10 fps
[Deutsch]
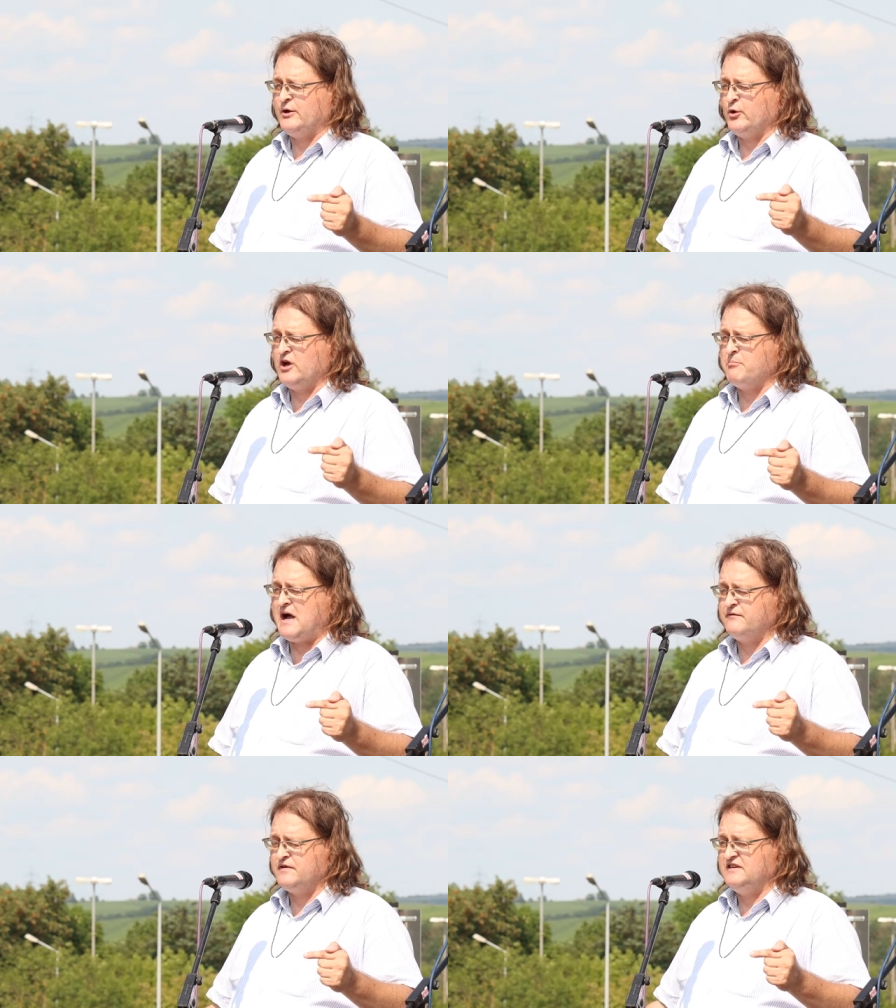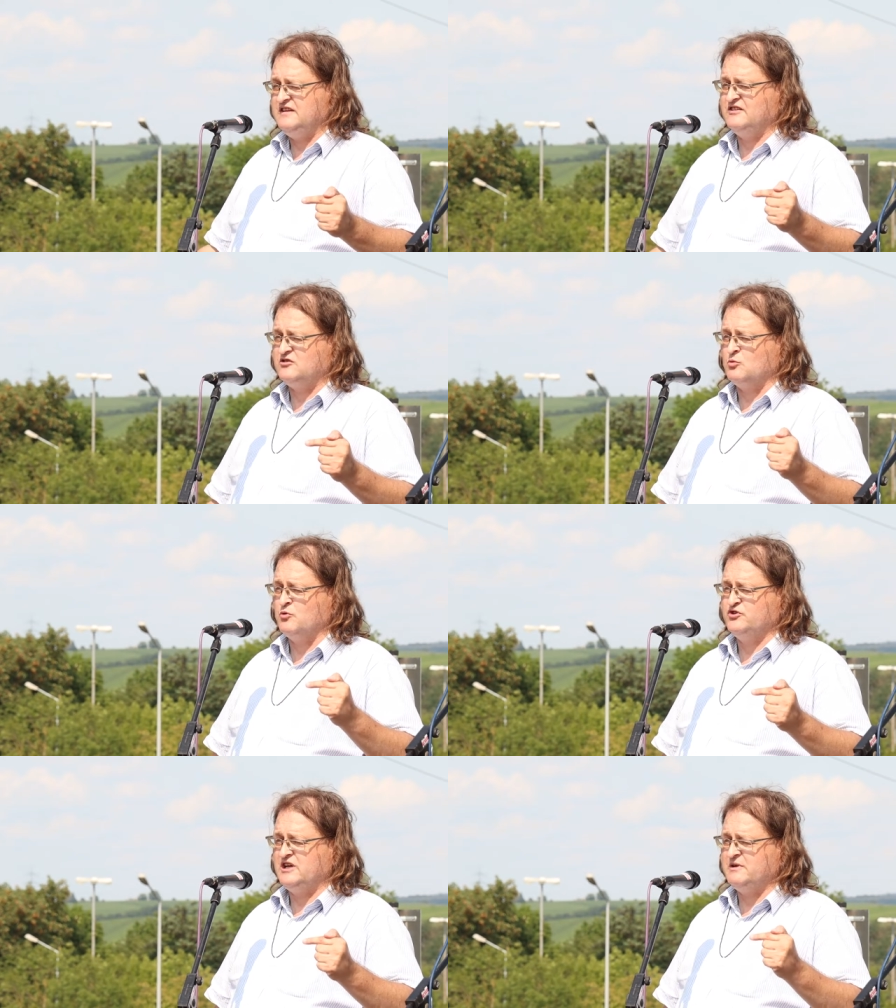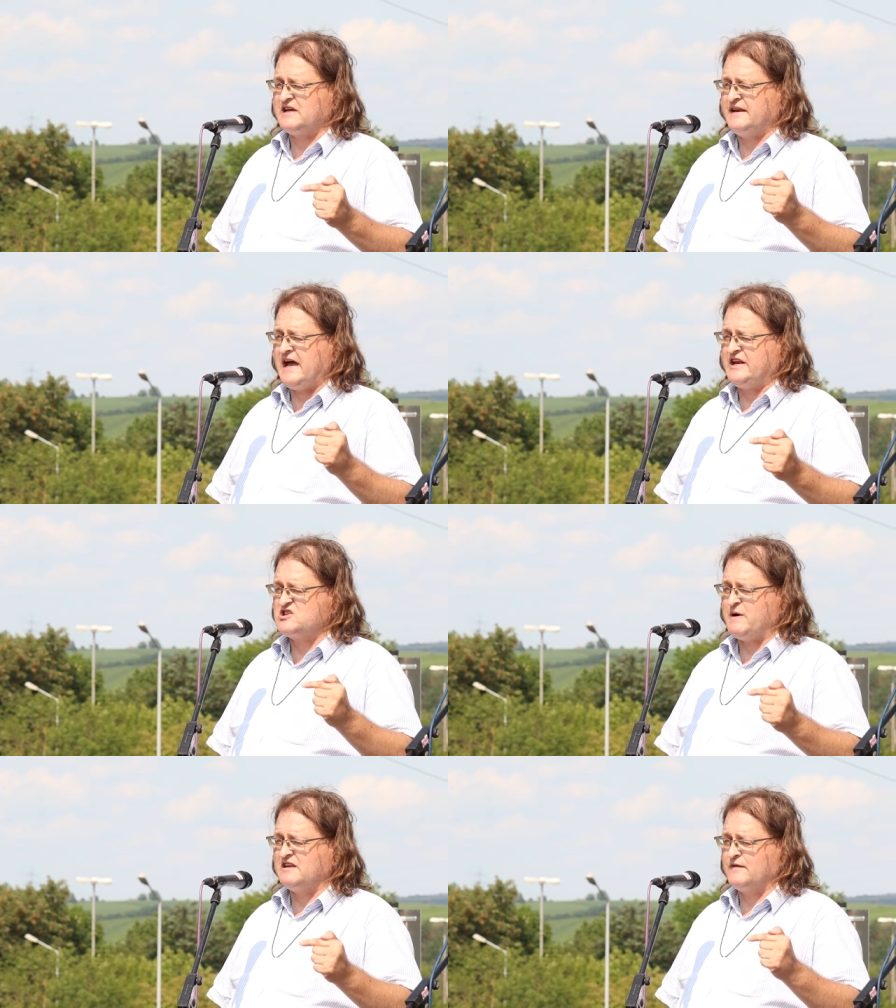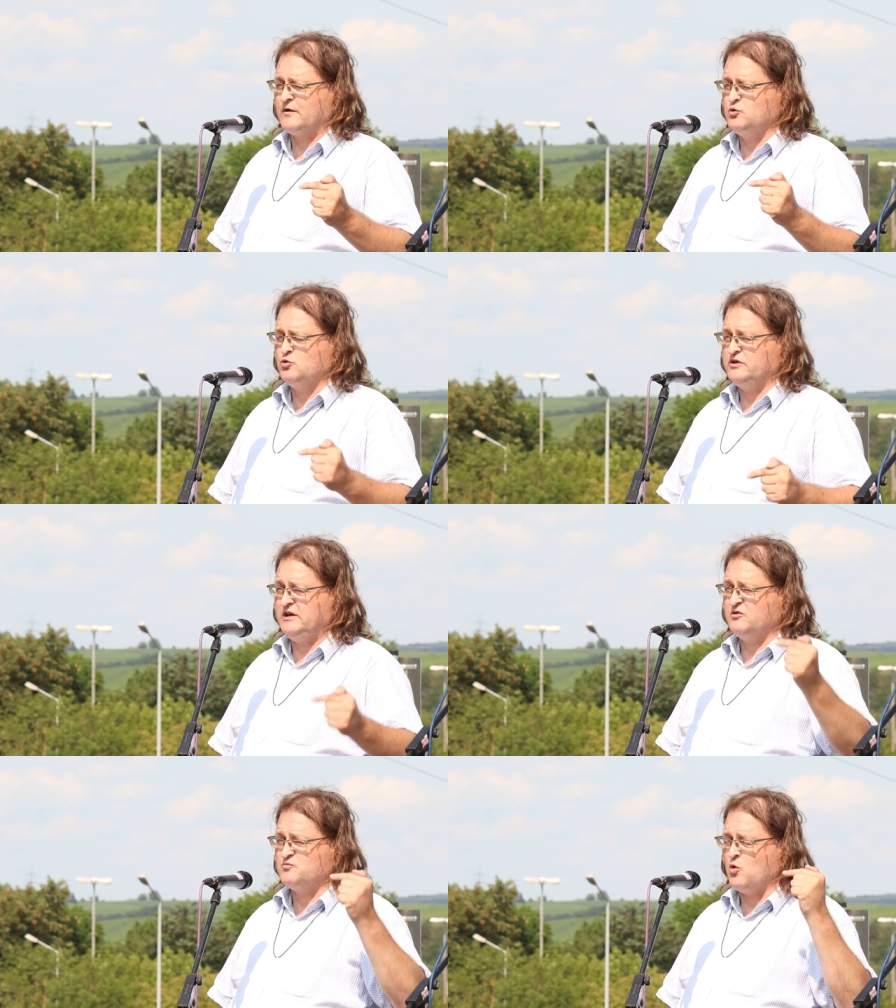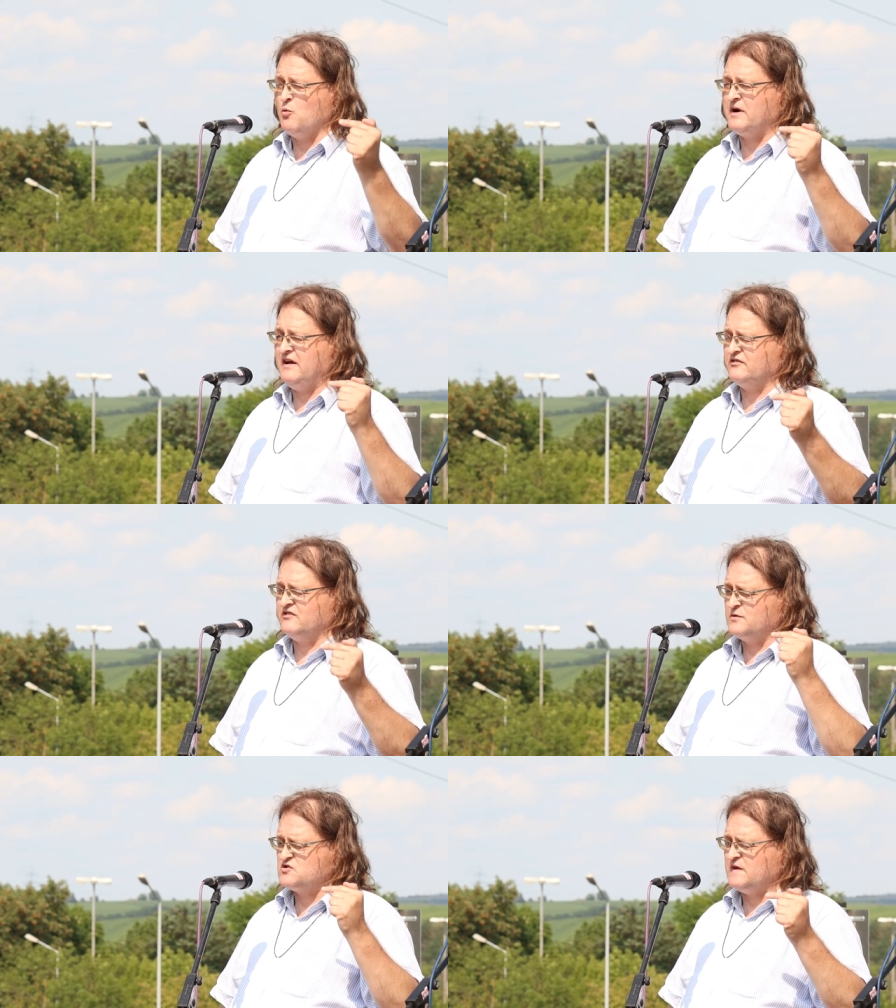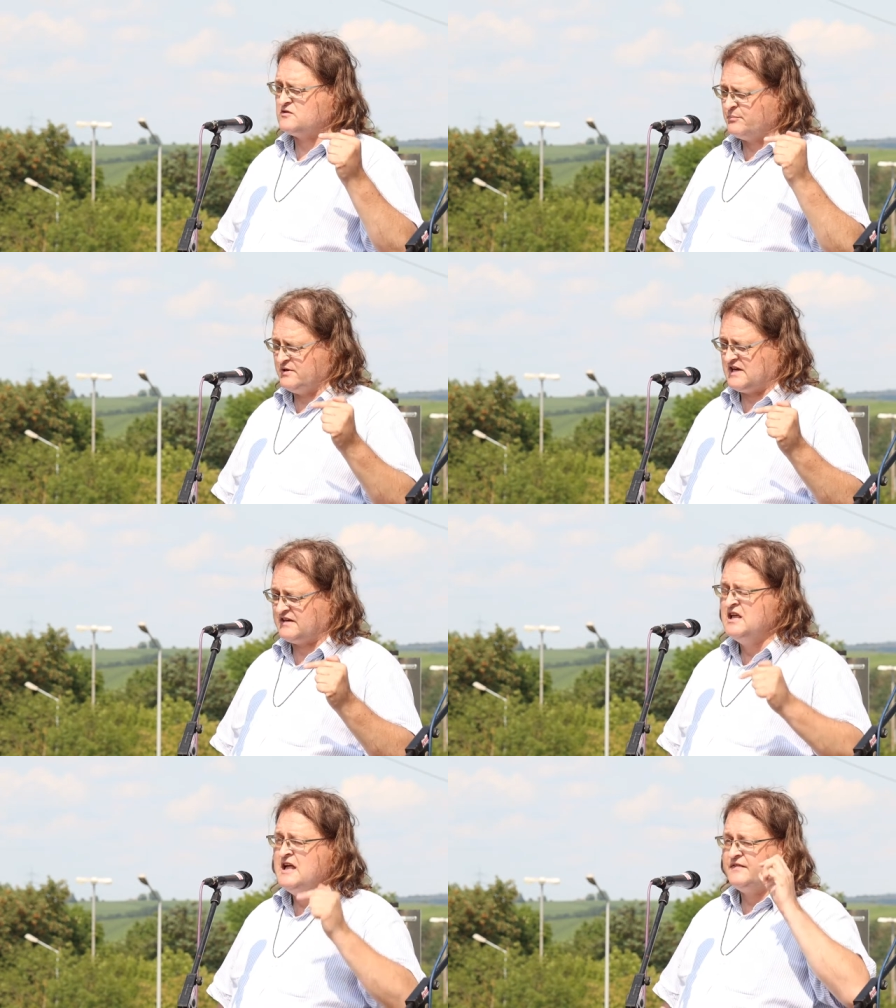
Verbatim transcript: Erneuerbaren verdienen sich dumm und dämlich an der Einspeisevergütung, die den Strompreis inzwischen verdoppelt hat.